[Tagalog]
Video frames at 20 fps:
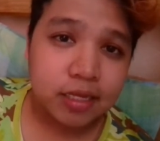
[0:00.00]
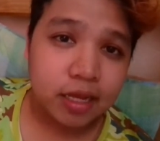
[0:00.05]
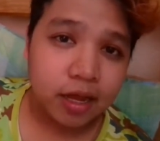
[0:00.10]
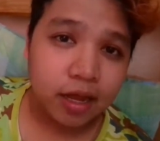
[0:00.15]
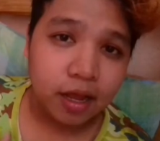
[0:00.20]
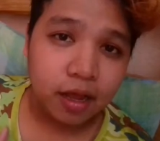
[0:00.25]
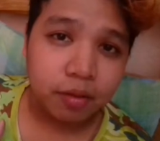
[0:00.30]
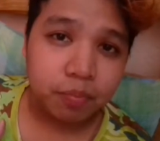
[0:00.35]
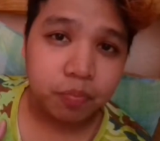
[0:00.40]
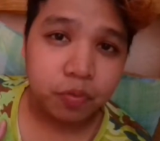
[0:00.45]
Sa
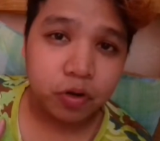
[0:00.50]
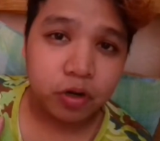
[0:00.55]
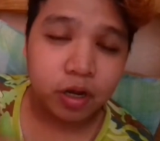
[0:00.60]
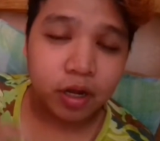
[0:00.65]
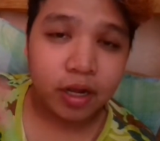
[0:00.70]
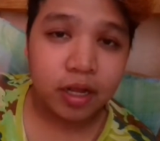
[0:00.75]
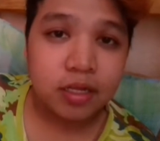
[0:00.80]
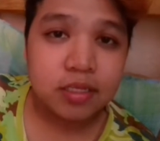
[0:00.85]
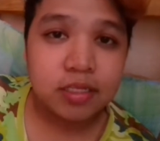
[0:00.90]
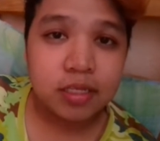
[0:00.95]

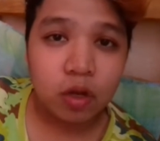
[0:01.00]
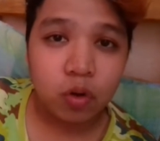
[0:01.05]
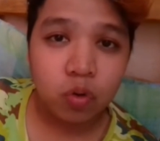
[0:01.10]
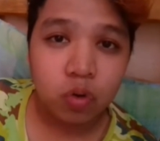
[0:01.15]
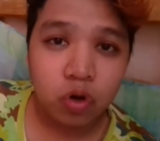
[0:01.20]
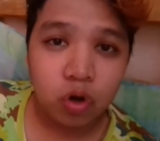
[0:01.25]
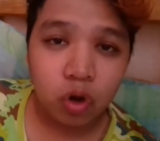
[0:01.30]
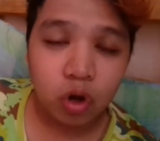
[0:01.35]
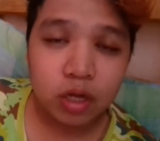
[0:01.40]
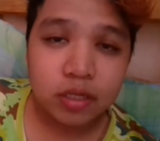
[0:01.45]
upper hanggang sa
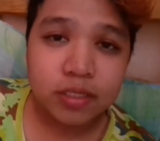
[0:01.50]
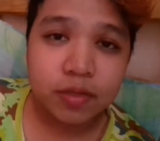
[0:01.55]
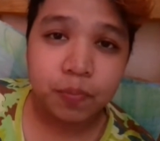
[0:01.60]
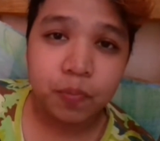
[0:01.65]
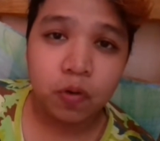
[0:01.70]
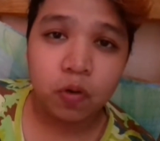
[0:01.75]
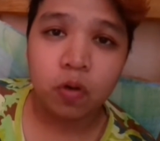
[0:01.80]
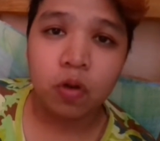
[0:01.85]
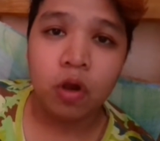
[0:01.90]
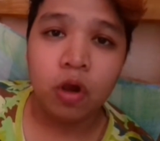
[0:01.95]
ulo. Kasi
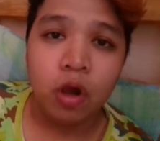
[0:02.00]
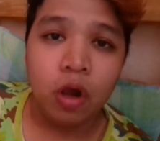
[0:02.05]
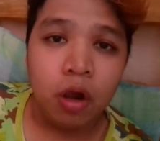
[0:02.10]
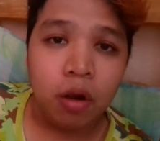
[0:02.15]
po,